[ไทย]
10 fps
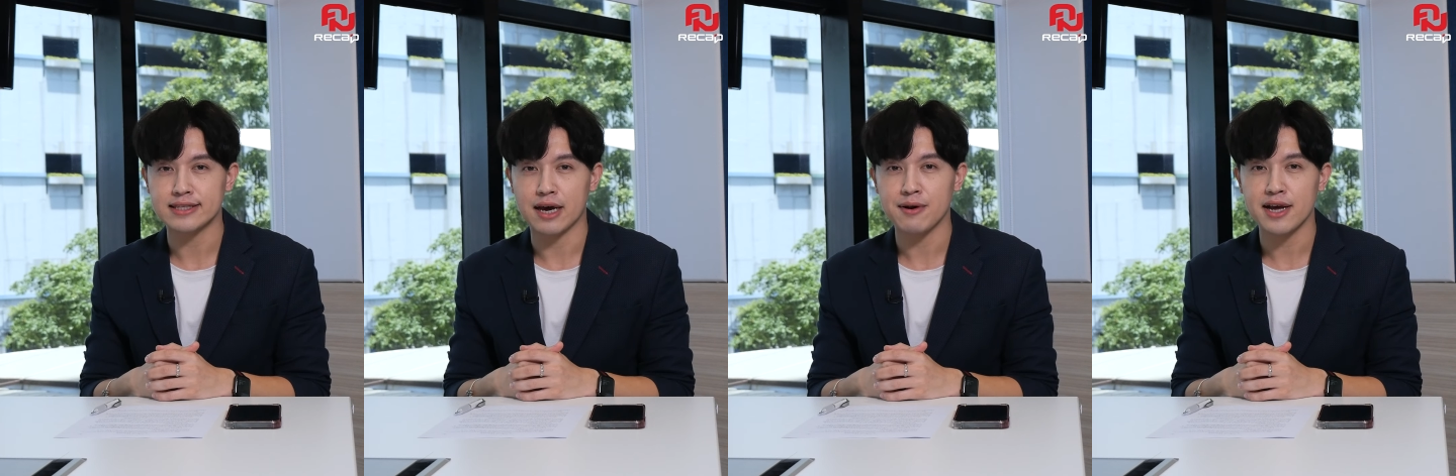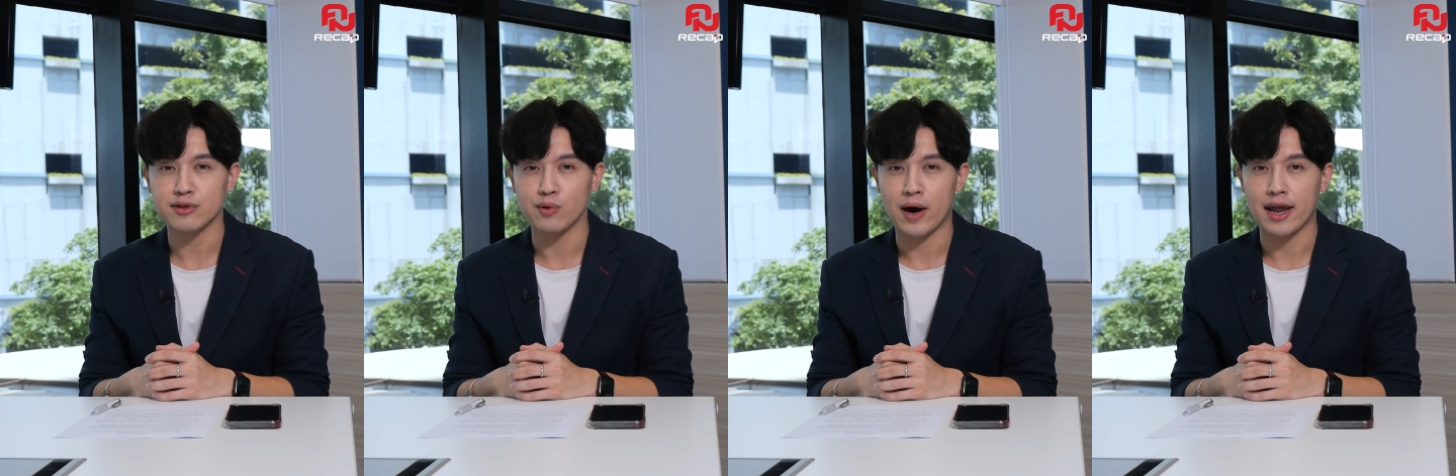จะเรียก
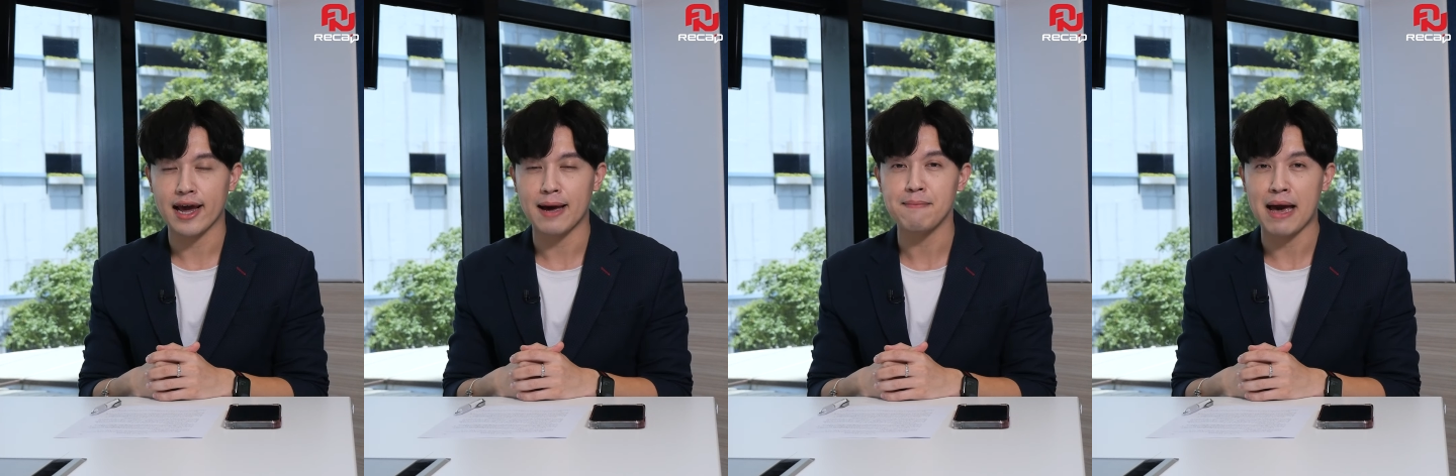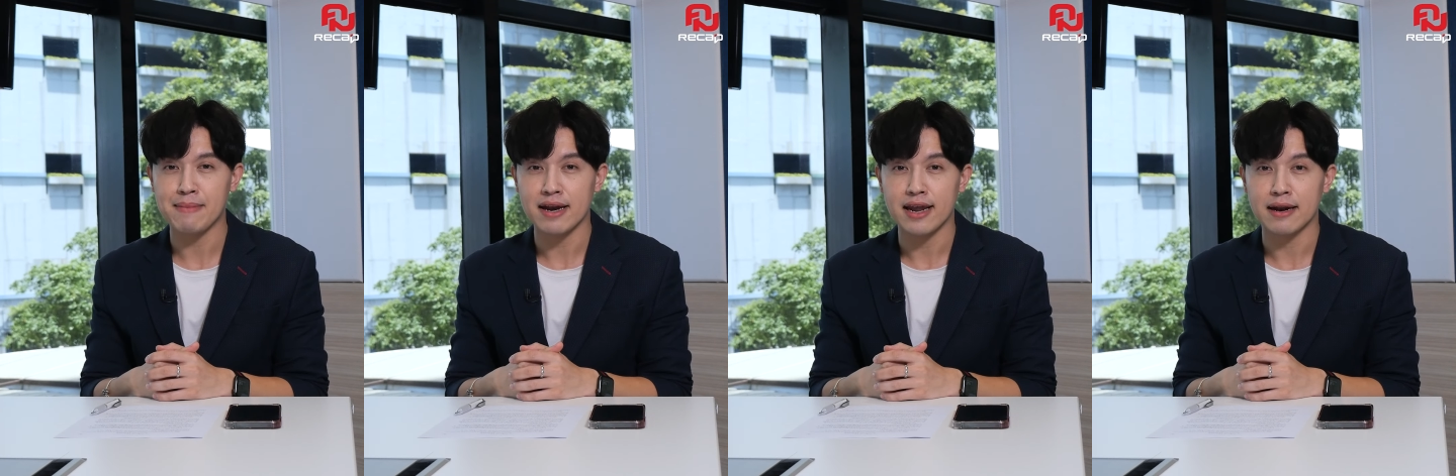ตัวนะครับมาย
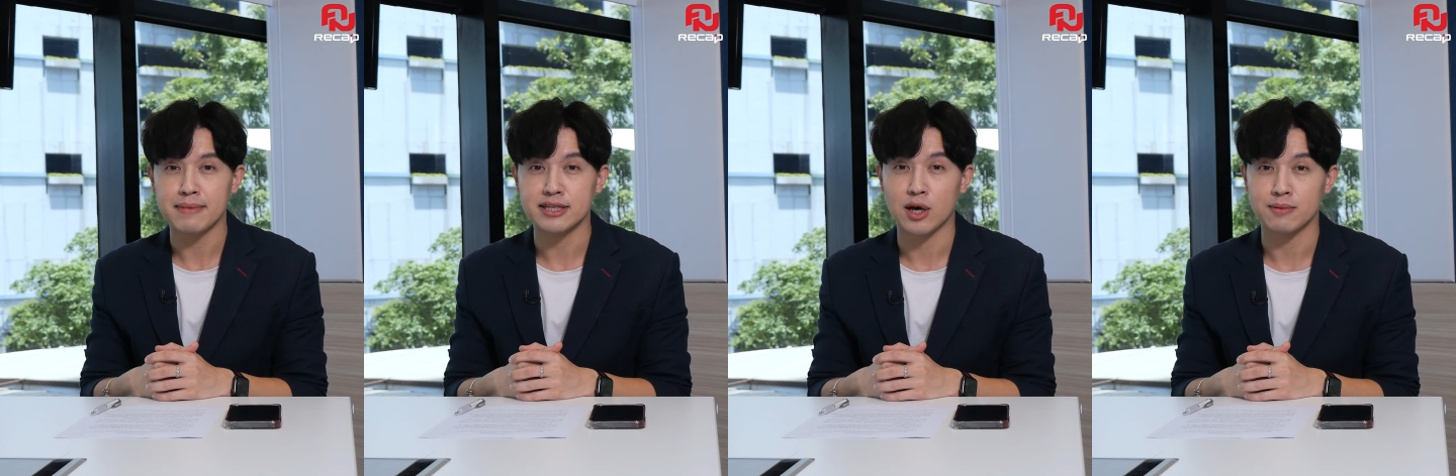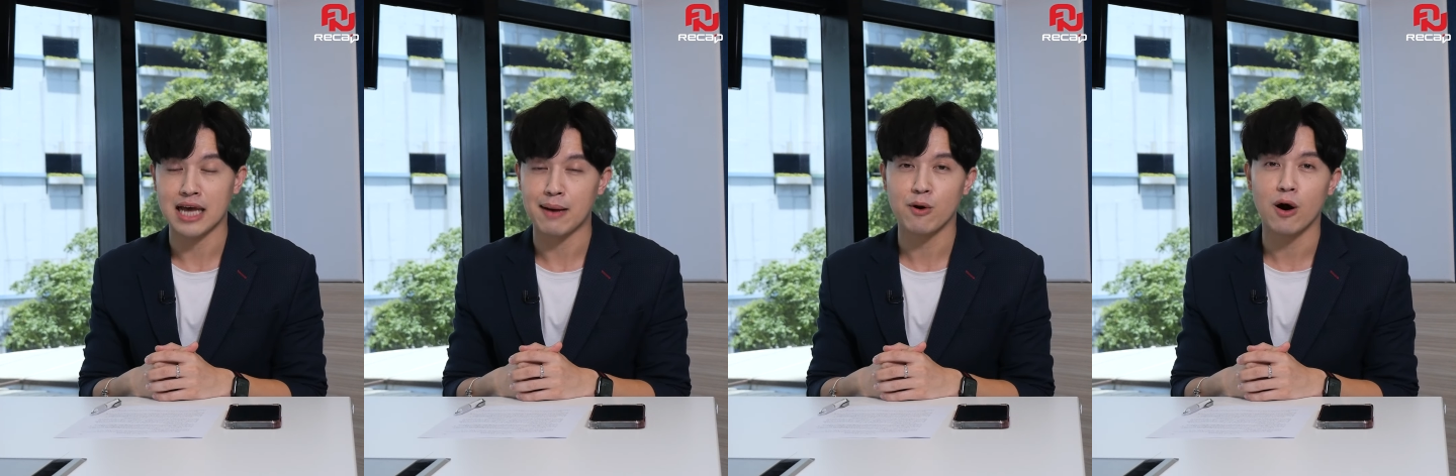แมดเดนมาสอบ
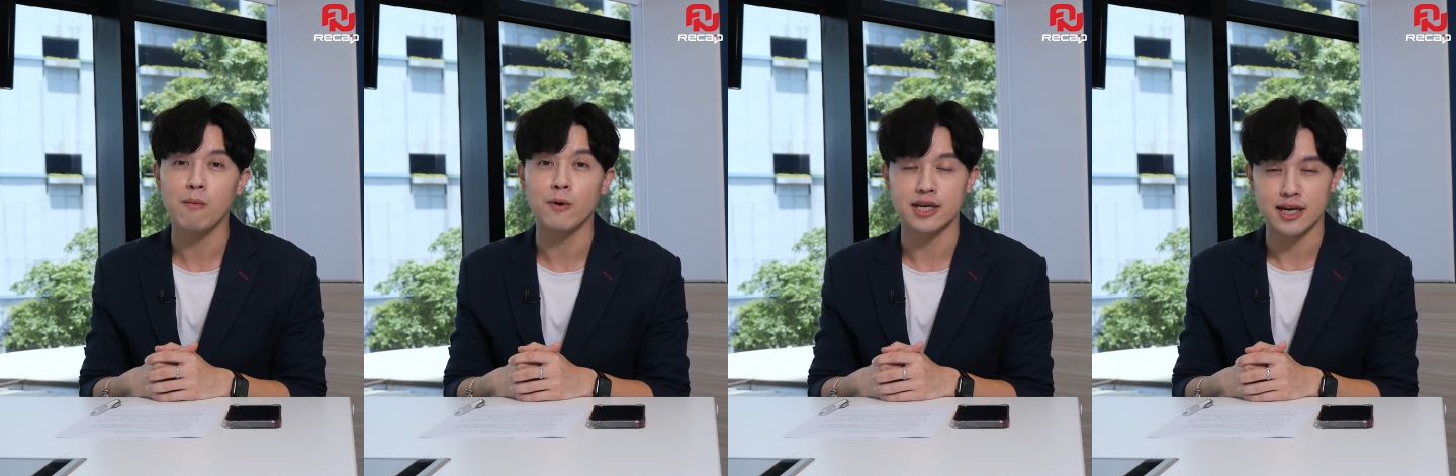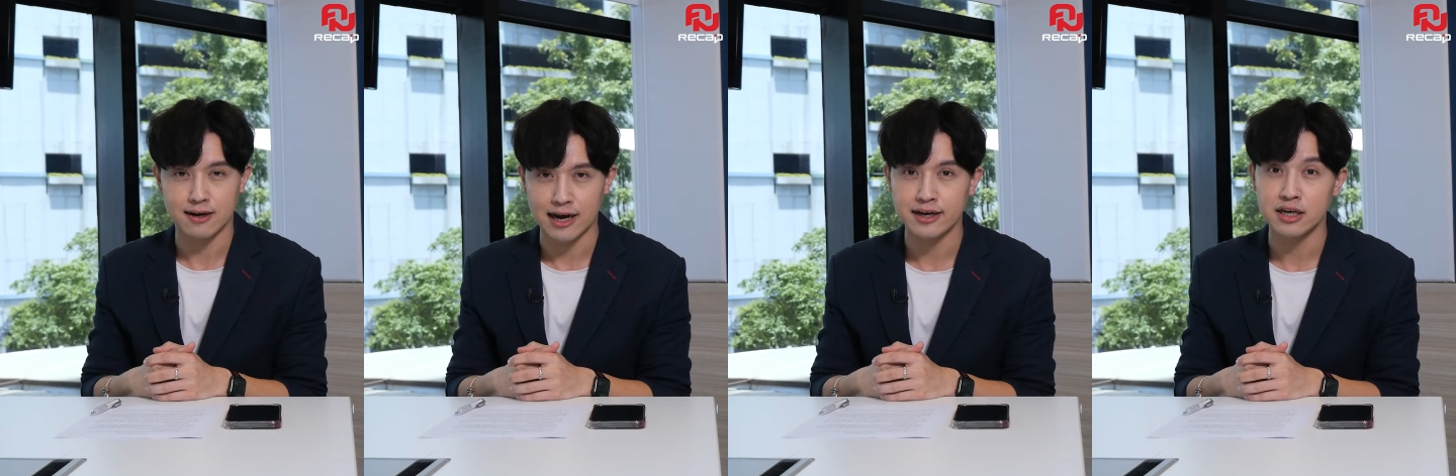ถามข้อมูลอีก
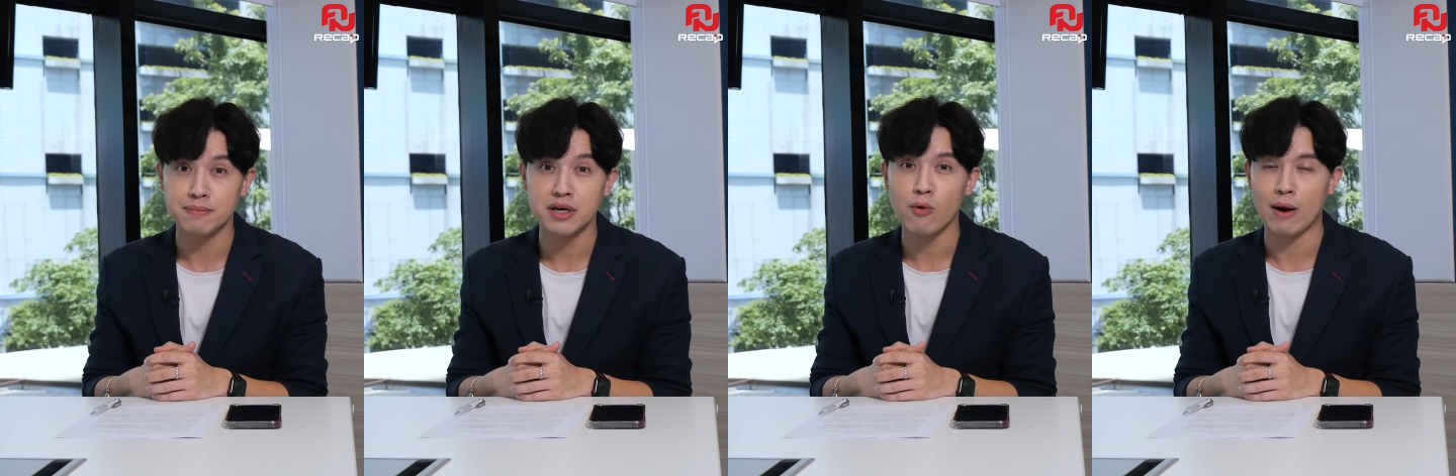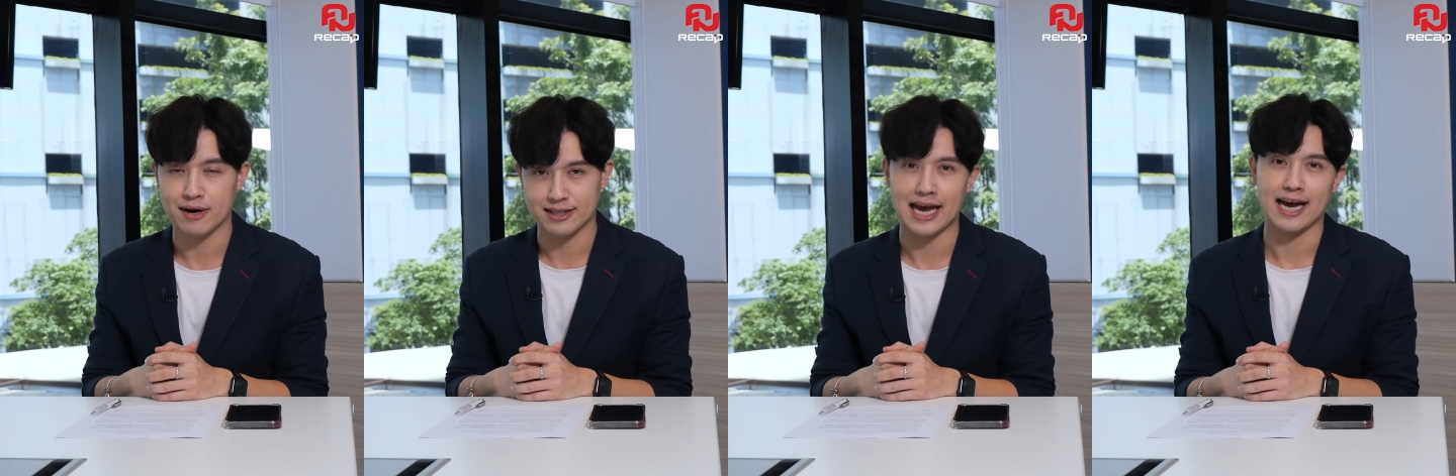ครั้งหนึ่งเพื่อความ
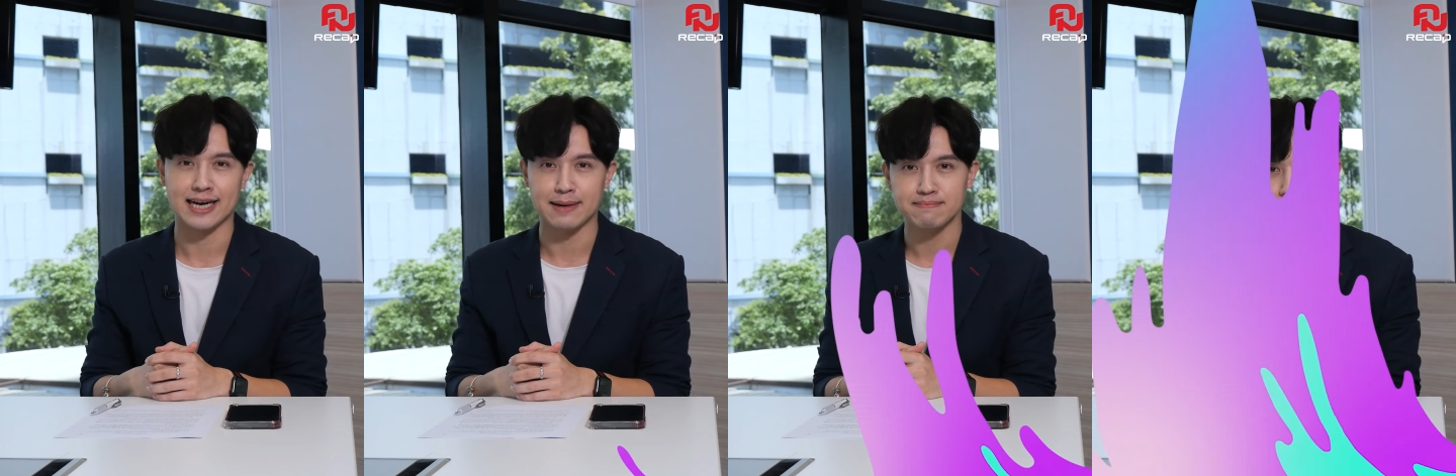กระจ่างครับ